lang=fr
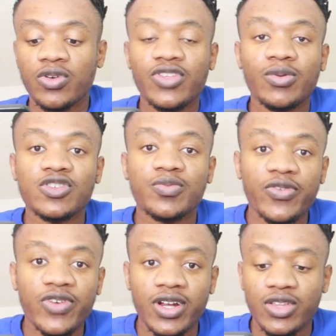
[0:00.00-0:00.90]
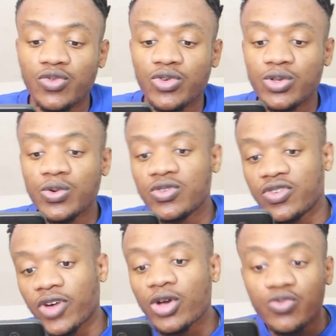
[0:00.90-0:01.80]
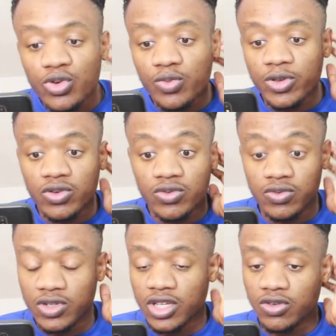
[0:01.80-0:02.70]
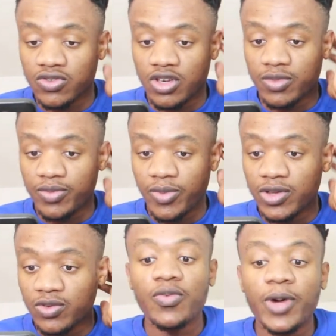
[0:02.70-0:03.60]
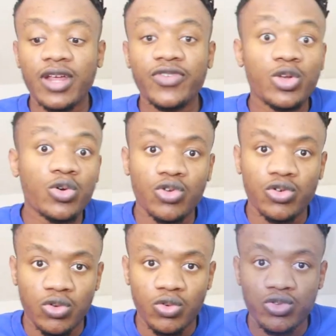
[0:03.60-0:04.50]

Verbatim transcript: Bon, évidemment, je vais pas faire les deux photos. Je vais faire une photo parce que 14 c'est quand même pas mal, donc faut pas que la vidéo dure trop